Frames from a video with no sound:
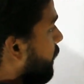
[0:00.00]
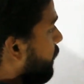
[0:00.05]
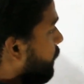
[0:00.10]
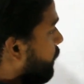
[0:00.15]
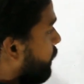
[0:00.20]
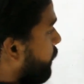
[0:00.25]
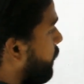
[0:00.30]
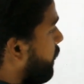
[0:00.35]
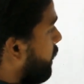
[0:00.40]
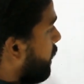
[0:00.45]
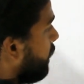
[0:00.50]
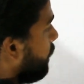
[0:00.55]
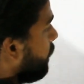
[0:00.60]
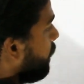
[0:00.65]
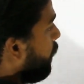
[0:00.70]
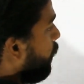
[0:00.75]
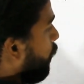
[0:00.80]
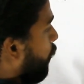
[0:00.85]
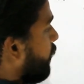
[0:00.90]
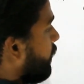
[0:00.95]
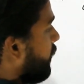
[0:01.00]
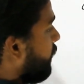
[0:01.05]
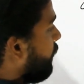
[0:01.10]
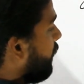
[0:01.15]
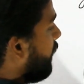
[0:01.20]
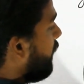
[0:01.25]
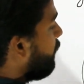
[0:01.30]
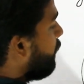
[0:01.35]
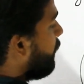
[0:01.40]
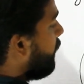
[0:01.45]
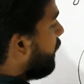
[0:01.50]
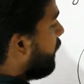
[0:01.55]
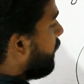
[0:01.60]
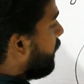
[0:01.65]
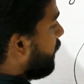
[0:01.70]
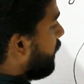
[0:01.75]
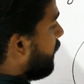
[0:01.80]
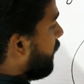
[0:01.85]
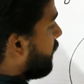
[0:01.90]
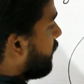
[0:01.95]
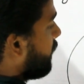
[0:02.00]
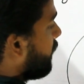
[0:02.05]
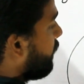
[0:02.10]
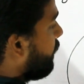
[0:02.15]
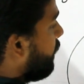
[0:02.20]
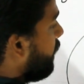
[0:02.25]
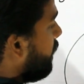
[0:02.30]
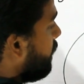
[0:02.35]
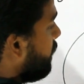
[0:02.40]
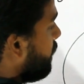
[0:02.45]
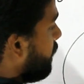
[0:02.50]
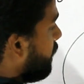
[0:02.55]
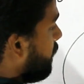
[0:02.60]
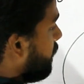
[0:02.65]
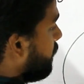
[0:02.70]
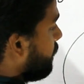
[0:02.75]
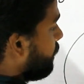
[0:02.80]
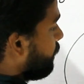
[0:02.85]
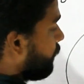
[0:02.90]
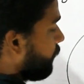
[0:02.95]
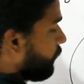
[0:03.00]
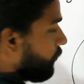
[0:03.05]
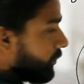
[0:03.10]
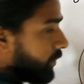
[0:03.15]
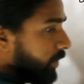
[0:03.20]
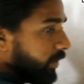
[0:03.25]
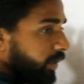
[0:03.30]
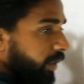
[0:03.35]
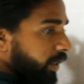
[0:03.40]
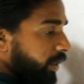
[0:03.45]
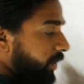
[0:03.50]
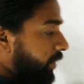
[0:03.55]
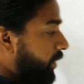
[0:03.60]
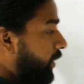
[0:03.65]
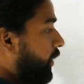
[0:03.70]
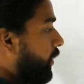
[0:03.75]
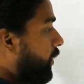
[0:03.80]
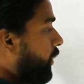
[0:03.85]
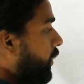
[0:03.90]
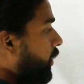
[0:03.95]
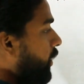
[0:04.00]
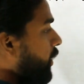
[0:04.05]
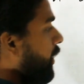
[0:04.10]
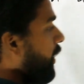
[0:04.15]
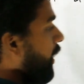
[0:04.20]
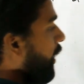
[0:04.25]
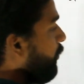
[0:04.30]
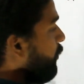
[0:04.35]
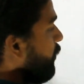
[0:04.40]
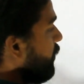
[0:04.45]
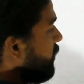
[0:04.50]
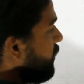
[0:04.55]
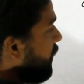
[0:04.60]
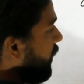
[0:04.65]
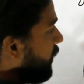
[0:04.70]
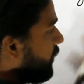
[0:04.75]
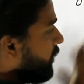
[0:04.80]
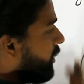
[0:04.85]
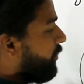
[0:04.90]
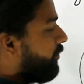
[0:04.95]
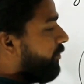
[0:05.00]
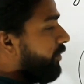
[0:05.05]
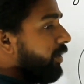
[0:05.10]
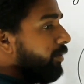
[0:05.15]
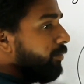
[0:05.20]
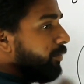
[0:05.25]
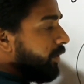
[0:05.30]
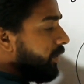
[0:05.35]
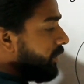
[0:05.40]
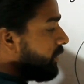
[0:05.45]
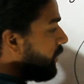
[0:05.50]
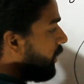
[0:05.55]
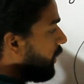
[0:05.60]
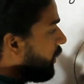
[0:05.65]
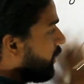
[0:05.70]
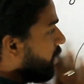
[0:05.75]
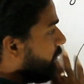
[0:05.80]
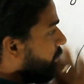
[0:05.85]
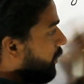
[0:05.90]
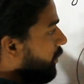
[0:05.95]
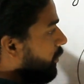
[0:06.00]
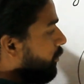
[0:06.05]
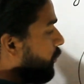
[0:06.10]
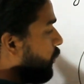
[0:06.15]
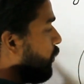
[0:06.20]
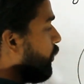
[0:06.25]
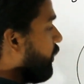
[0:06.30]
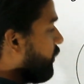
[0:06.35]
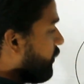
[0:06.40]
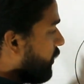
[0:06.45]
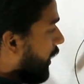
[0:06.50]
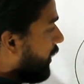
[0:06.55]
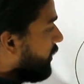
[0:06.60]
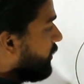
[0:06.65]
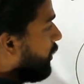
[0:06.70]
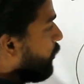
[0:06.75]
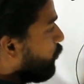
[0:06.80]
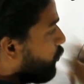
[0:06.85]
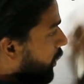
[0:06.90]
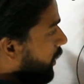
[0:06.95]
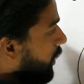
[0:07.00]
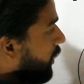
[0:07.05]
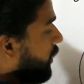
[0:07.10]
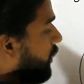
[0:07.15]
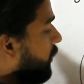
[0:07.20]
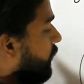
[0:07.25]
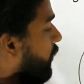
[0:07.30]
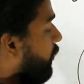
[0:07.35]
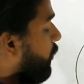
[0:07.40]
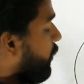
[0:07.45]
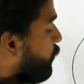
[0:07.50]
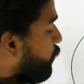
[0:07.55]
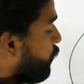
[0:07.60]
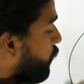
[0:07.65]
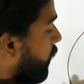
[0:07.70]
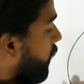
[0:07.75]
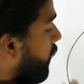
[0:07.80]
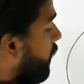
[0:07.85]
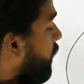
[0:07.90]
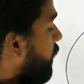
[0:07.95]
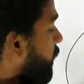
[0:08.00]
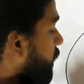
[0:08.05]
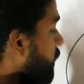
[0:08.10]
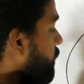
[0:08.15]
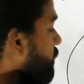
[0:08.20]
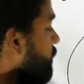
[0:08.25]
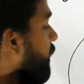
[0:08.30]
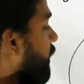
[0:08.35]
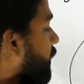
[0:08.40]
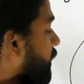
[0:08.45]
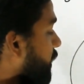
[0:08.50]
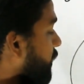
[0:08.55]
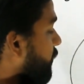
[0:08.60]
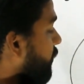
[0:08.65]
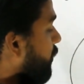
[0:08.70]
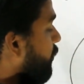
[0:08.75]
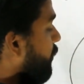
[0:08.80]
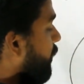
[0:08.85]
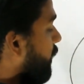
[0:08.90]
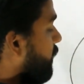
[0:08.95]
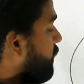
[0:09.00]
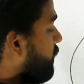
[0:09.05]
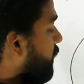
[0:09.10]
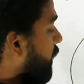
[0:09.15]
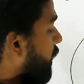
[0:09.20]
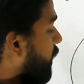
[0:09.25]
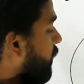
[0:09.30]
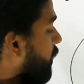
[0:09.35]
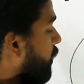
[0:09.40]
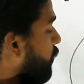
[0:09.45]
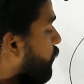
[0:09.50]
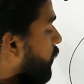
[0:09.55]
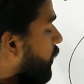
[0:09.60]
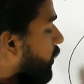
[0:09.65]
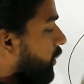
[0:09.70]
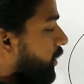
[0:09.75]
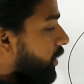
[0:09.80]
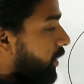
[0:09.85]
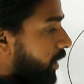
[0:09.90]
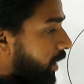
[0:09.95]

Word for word: है ठीक है और ये फील्ड में इलेक्ट्रिक फील्ड कितना ई e है अब इस इलेक्ट्रिक फील्ड में इस इलेक्ट्रिक फील्ड में मतलब एक चार्ज था उसका इलेक्ट्रिक फील्ड बन चुका है इस इलेक्ट्रिक फील्ड में एक क्या रखा हुआ है